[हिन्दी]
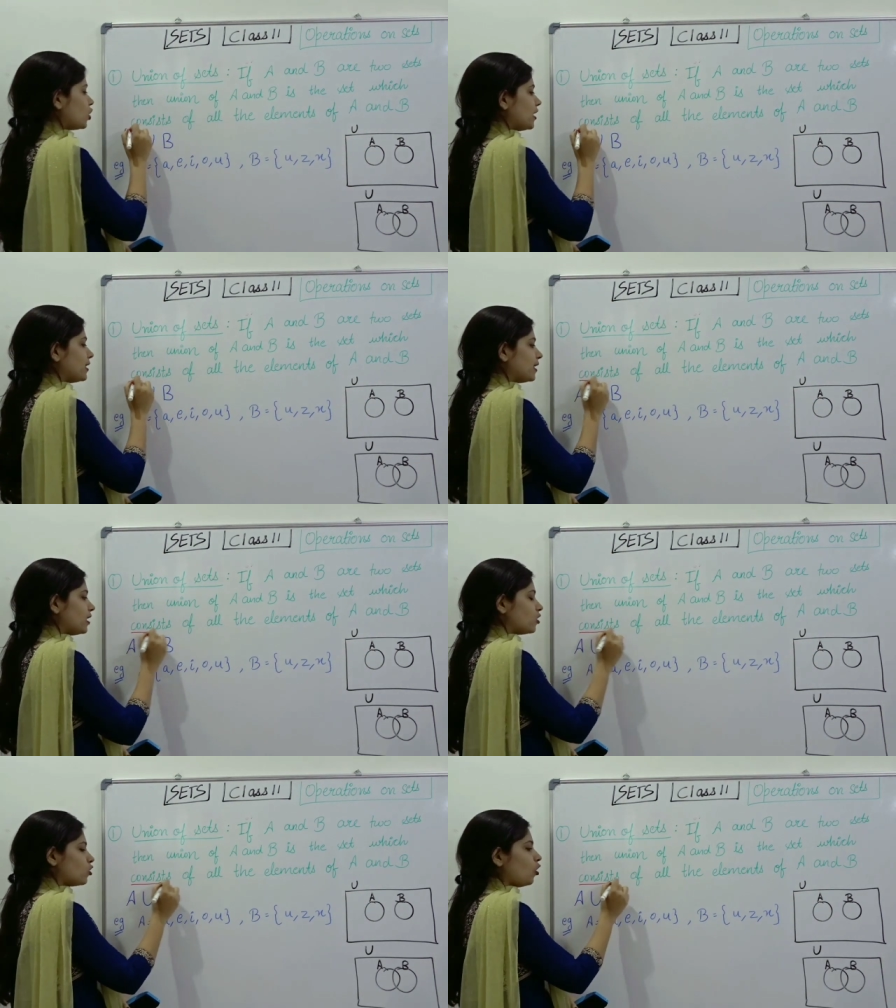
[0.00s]
विच
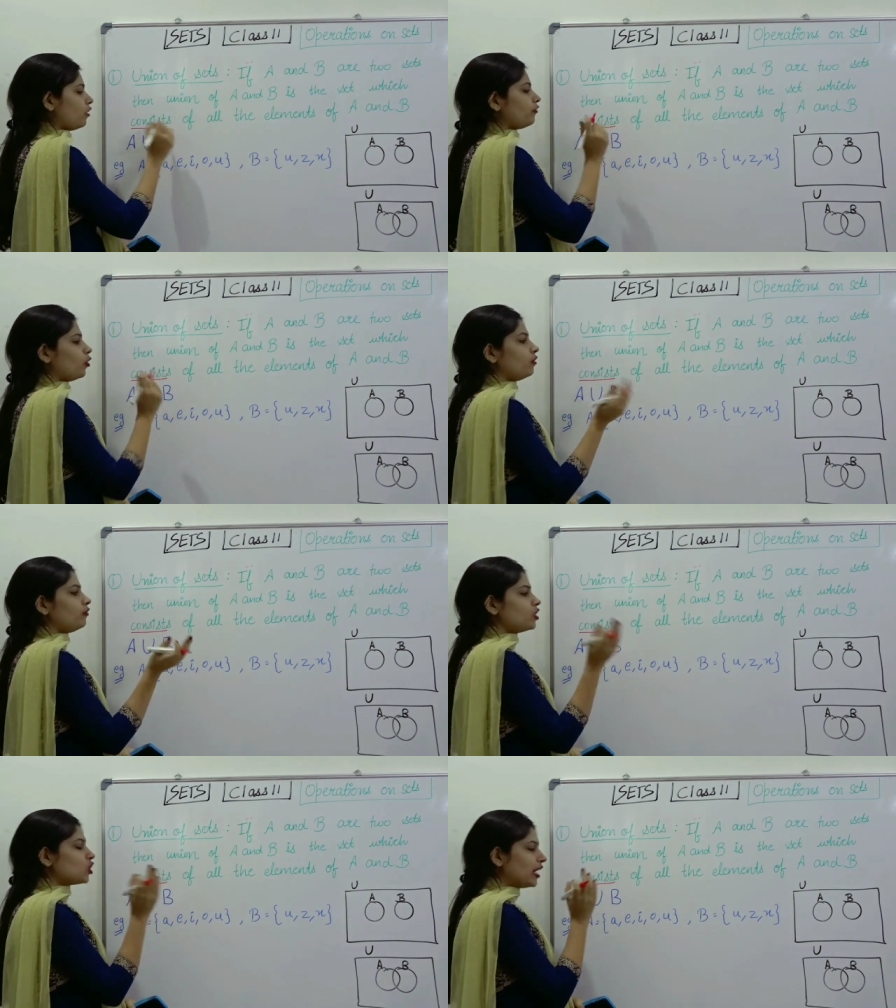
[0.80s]
कंसिस्ट ऑफ
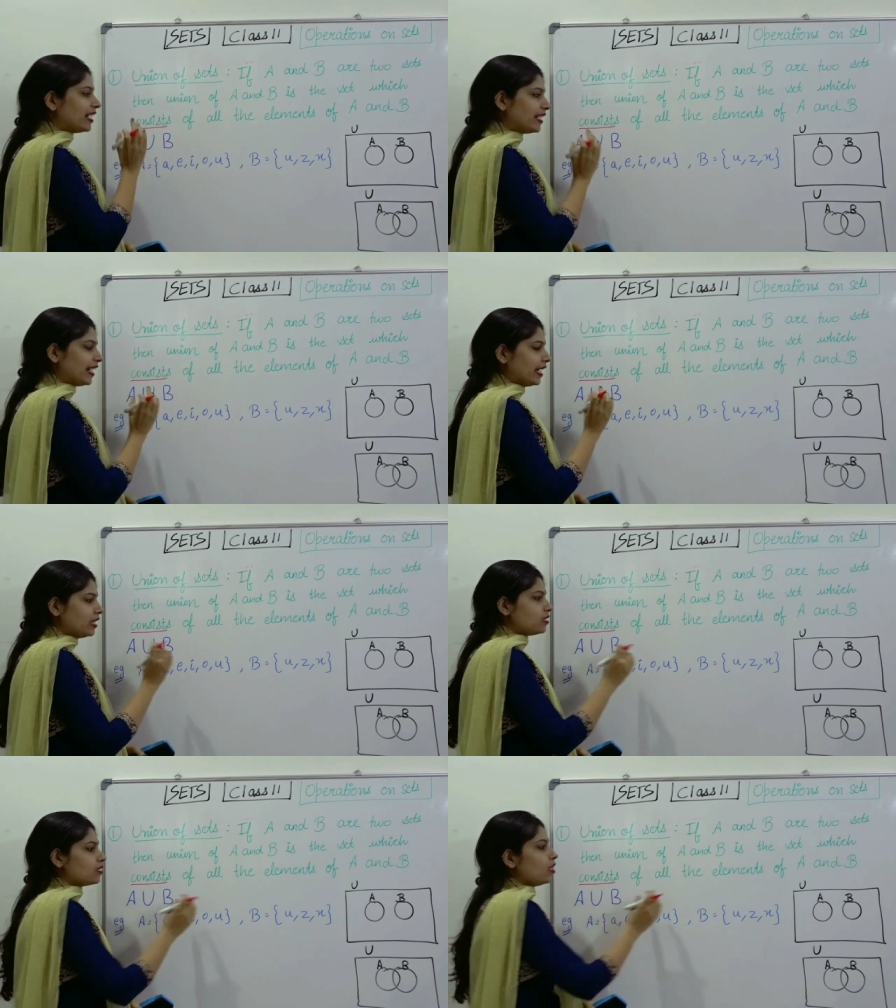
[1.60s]
और विच
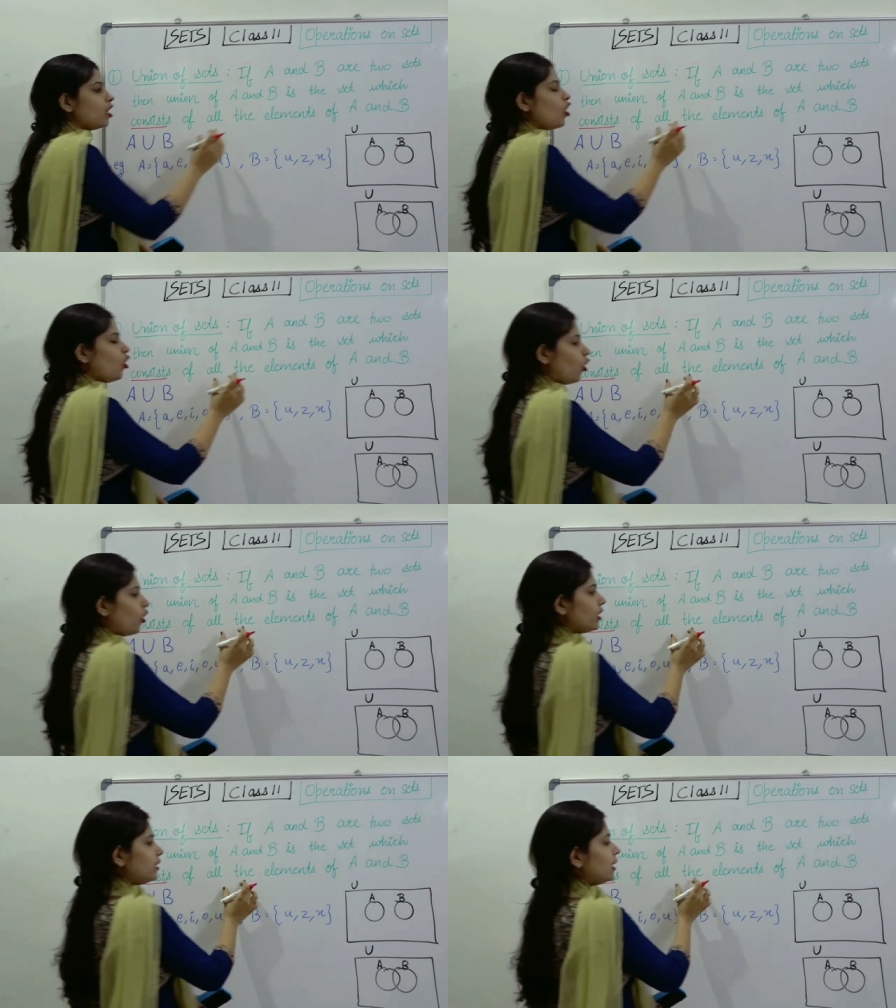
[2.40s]
कंटेन्स
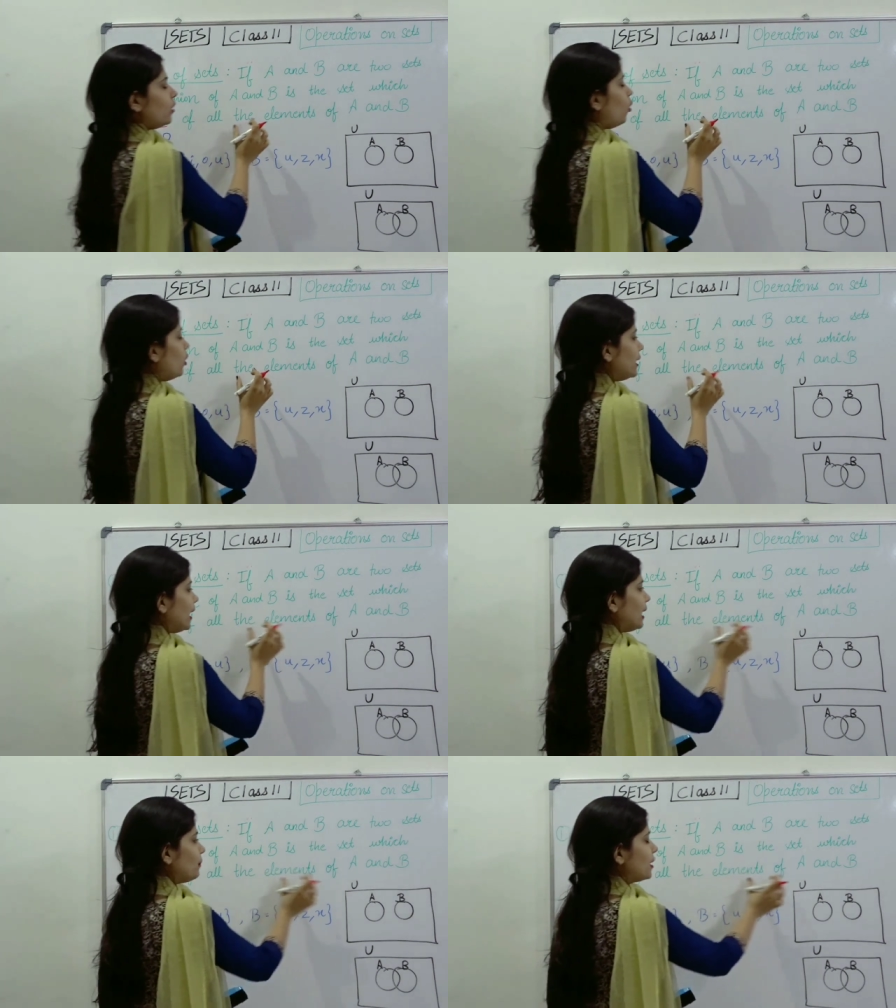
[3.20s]
ऑल द ऑल
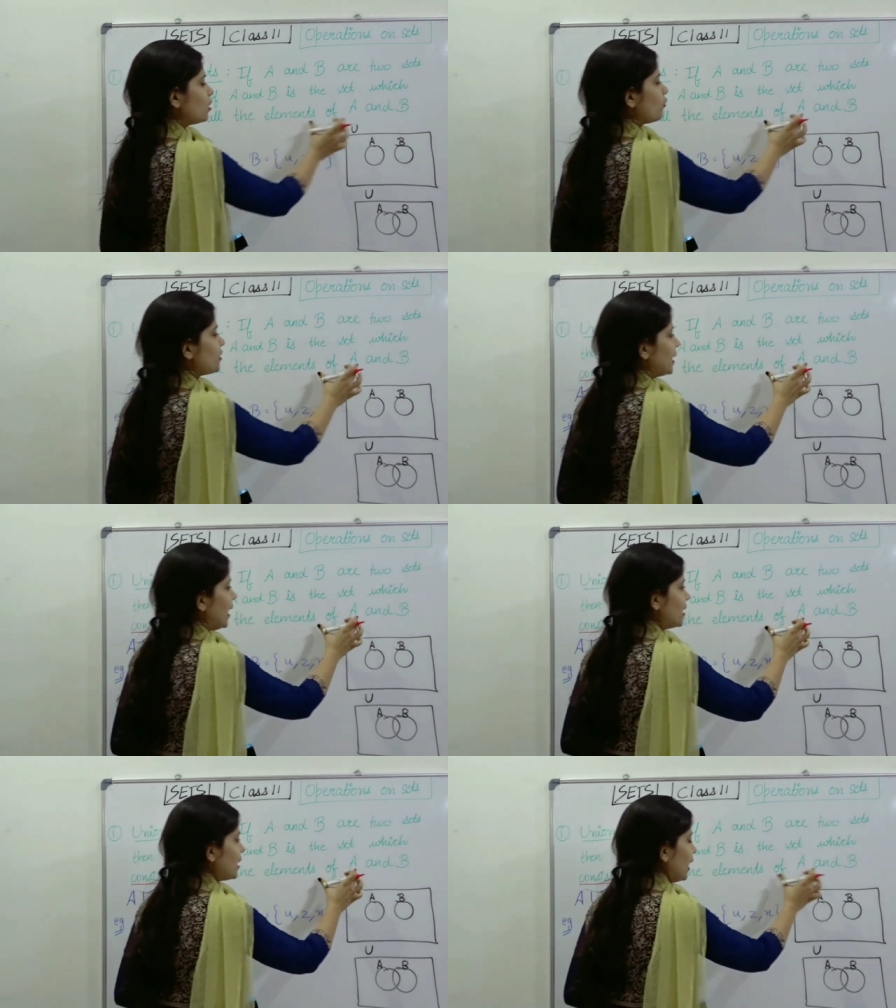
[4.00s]
द एलिमेंट्स ऑफ
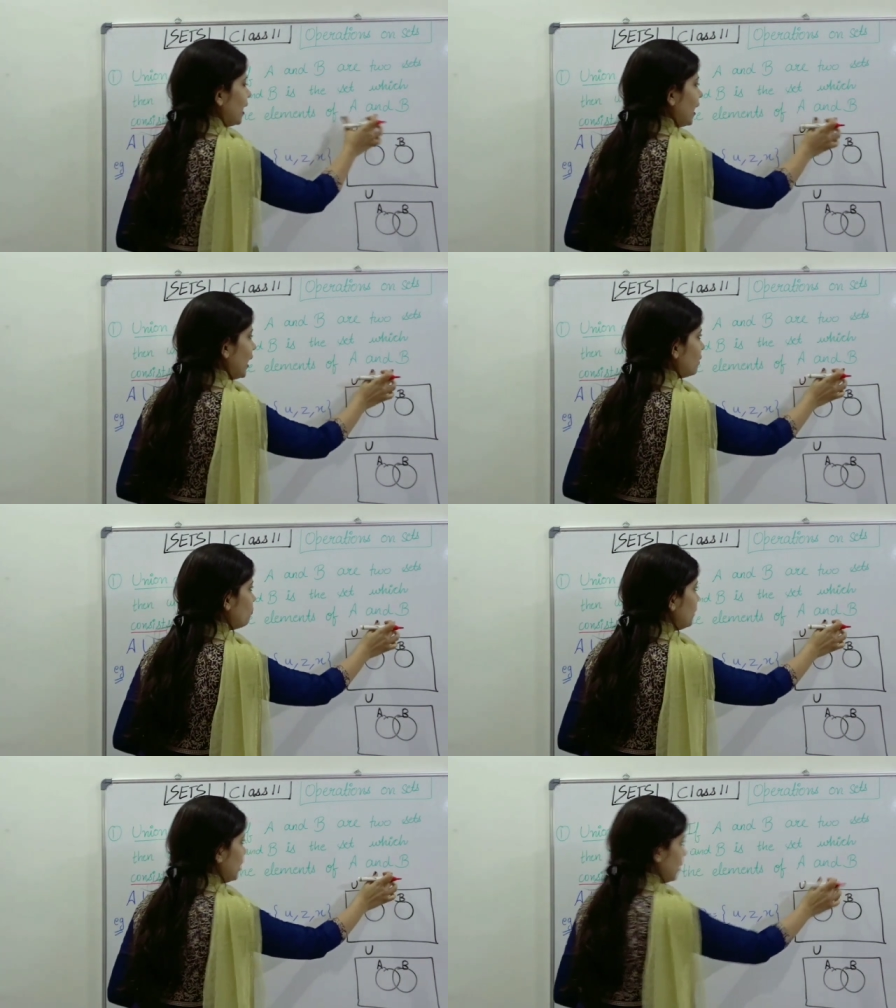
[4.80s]
सेट ए एंड